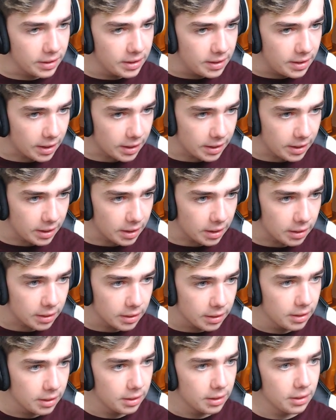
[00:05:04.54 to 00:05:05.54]
derrière.
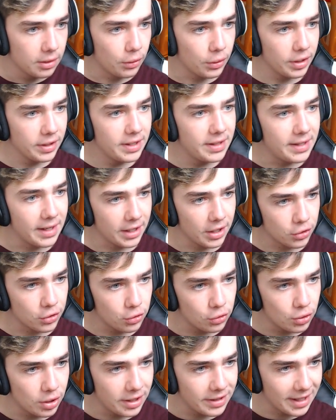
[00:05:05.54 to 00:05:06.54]
Regardez derrière, juste
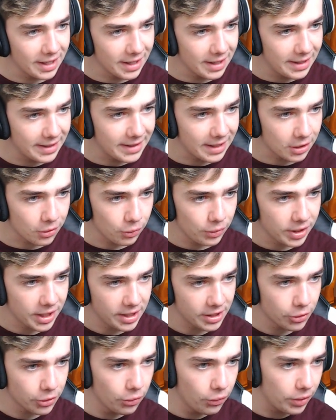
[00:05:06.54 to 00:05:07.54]
là derrière les cartons, les gars, est-ce
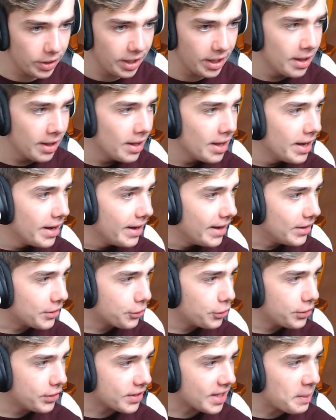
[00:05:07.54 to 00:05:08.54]
que vous voyez Est-ce que
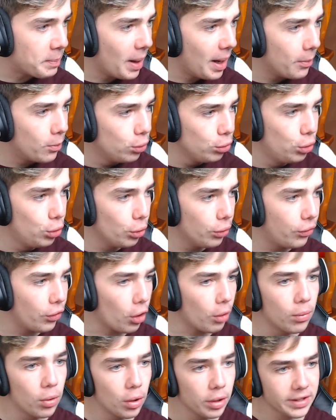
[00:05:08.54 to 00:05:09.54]
ce serait pas un bout
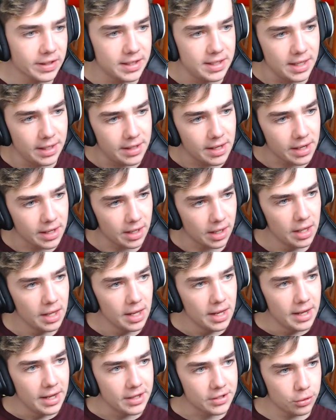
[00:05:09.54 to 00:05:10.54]
d'overboard qu'il y a derrière
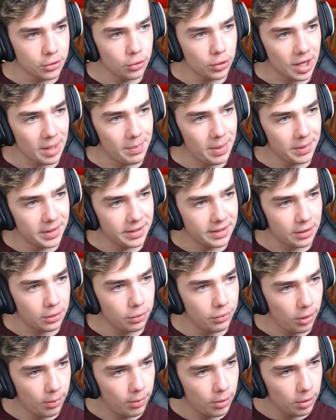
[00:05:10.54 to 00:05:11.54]
Est-ce qu'on aurait pas peut-être un
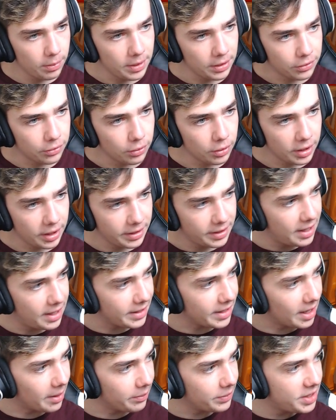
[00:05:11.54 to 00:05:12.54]
overboard bientôt Regardez, là, il y a
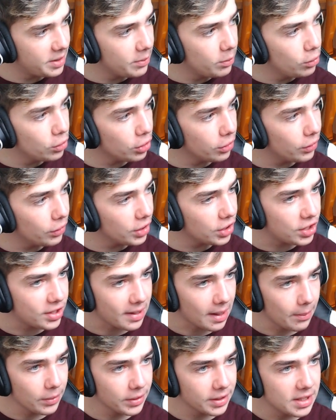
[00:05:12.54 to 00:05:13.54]
un petit bout jaune, vous voyez que j'essaie
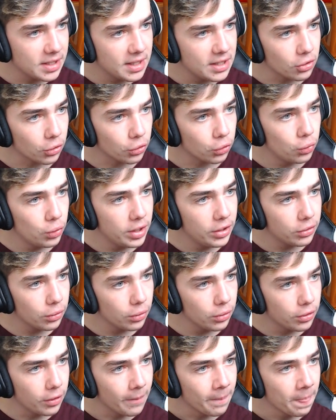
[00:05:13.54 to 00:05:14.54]
vraiment de cliquer sur tous les
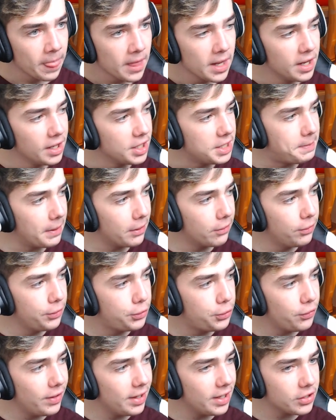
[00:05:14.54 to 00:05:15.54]
trucs. J'espère que vous
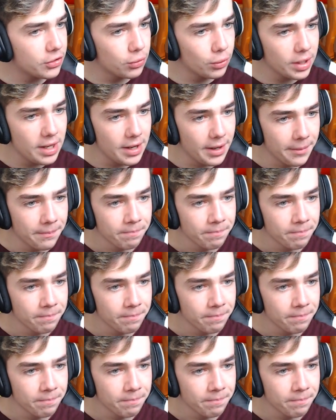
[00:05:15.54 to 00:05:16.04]
suivez la souris, hein.